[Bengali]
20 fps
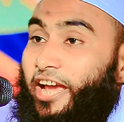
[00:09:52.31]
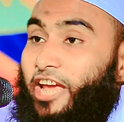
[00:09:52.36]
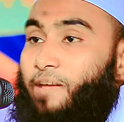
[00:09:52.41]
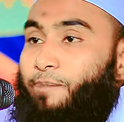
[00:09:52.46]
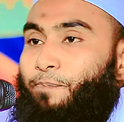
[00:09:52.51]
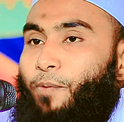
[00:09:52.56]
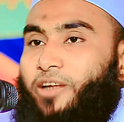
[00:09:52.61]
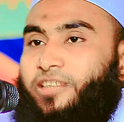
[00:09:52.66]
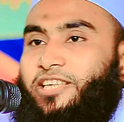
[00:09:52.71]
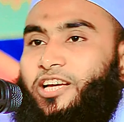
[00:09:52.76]
এই
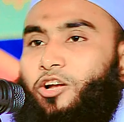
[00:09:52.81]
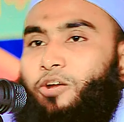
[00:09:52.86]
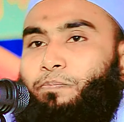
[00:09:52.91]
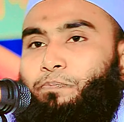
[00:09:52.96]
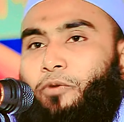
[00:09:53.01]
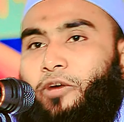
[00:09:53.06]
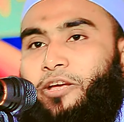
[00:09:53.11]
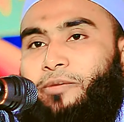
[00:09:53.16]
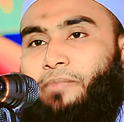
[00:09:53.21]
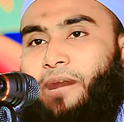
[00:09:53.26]

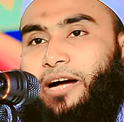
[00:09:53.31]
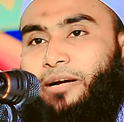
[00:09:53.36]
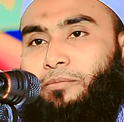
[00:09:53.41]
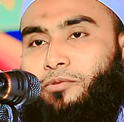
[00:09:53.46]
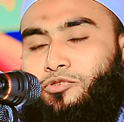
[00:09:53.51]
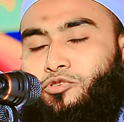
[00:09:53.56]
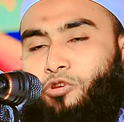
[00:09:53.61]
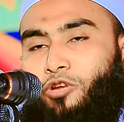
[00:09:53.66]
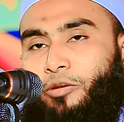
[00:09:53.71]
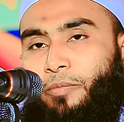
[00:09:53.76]
পঁচানব্বই ভাগ
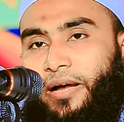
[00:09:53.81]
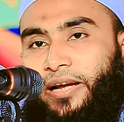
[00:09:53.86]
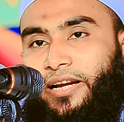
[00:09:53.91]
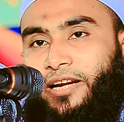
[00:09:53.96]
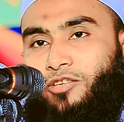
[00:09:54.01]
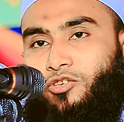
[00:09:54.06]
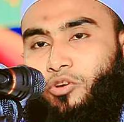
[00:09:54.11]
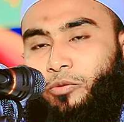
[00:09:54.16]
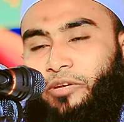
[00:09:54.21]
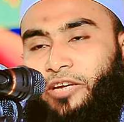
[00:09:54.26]

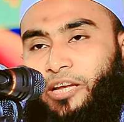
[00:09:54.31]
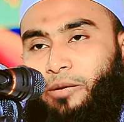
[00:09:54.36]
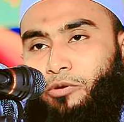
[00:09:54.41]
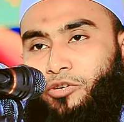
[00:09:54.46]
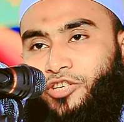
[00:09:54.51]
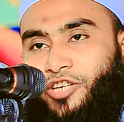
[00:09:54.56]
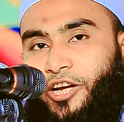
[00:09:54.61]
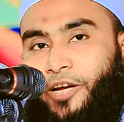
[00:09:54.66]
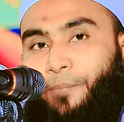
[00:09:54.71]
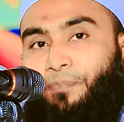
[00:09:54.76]
মুসলমানের জমিনে
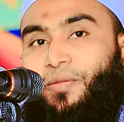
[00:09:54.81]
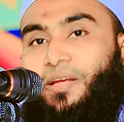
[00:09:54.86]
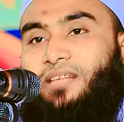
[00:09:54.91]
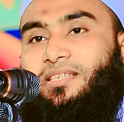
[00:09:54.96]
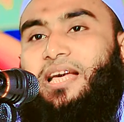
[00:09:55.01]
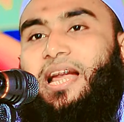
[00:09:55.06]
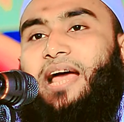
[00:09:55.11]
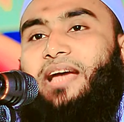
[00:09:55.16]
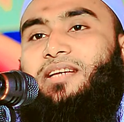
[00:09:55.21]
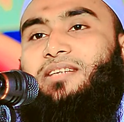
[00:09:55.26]
বসে
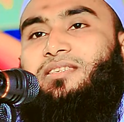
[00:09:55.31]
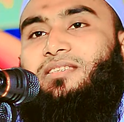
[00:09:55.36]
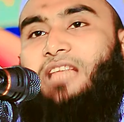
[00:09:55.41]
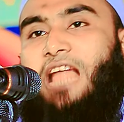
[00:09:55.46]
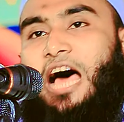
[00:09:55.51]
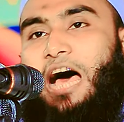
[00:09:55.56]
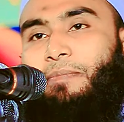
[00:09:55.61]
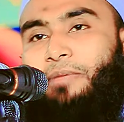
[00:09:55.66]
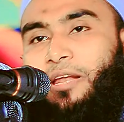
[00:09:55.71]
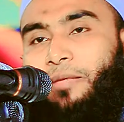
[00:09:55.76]
যারা
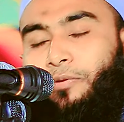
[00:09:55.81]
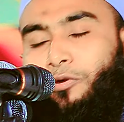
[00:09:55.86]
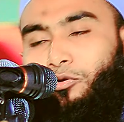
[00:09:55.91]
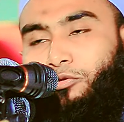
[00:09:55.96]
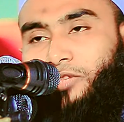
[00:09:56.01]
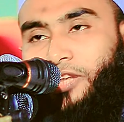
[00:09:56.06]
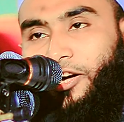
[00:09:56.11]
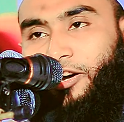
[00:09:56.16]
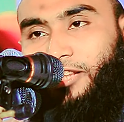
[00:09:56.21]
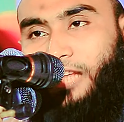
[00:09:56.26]
ইসলামের
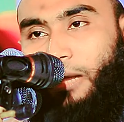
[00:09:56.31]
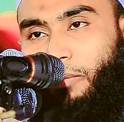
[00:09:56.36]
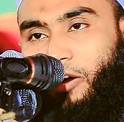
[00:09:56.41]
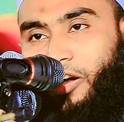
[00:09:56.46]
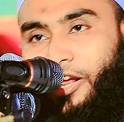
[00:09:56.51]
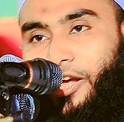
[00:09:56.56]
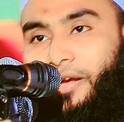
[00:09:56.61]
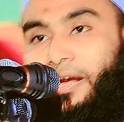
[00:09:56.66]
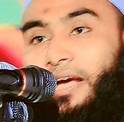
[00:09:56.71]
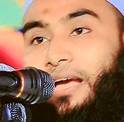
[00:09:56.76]
বিরুদ্ধে কথা
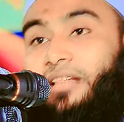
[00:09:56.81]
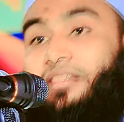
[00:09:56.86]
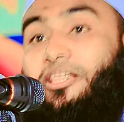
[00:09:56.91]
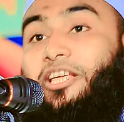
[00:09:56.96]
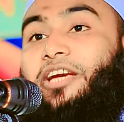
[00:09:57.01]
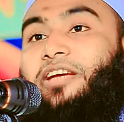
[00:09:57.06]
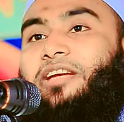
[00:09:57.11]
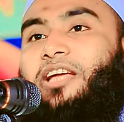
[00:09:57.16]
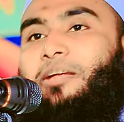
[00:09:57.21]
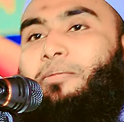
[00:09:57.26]
বলে
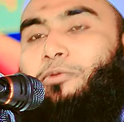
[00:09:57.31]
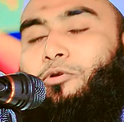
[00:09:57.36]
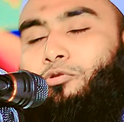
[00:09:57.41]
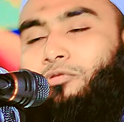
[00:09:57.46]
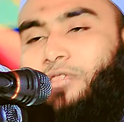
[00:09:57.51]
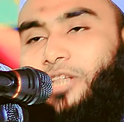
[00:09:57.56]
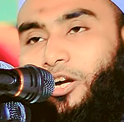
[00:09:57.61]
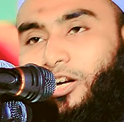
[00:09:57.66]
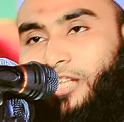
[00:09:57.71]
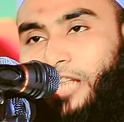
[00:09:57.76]
দিনের
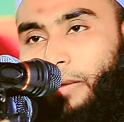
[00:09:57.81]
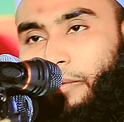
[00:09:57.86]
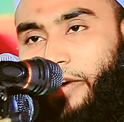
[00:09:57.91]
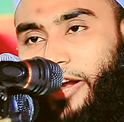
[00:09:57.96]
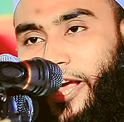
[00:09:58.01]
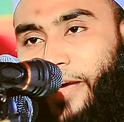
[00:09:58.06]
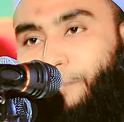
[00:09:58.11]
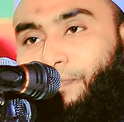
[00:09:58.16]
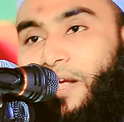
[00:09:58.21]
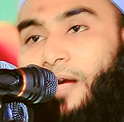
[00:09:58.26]
বিরুদ্ধে কথা
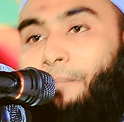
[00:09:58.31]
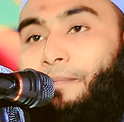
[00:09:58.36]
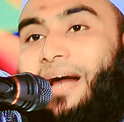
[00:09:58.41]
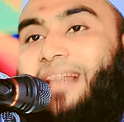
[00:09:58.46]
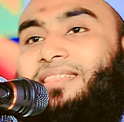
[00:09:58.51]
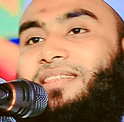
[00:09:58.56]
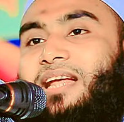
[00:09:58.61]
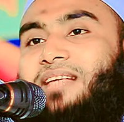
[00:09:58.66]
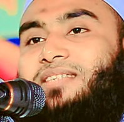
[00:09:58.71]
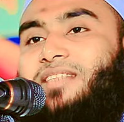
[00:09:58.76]
বলে
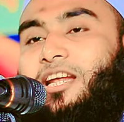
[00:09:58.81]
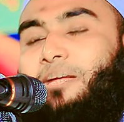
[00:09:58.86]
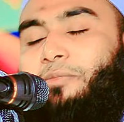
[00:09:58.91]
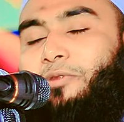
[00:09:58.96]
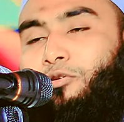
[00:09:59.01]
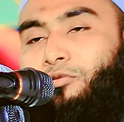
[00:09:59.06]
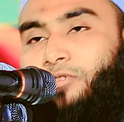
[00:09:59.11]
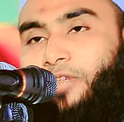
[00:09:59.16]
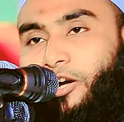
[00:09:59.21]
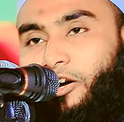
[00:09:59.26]
মাদ্রাসার
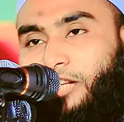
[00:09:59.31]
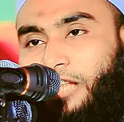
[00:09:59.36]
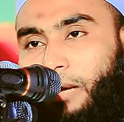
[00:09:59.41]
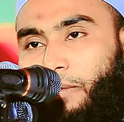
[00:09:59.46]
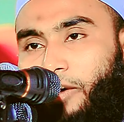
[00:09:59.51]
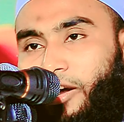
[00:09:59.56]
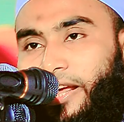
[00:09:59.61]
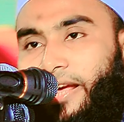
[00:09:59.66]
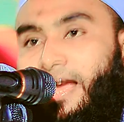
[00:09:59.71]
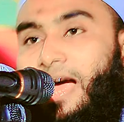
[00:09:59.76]
বিরুদ্ধে কথা
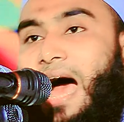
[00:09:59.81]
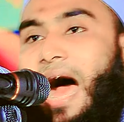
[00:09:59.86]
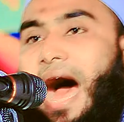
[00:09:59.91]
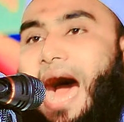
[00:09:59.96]
বলে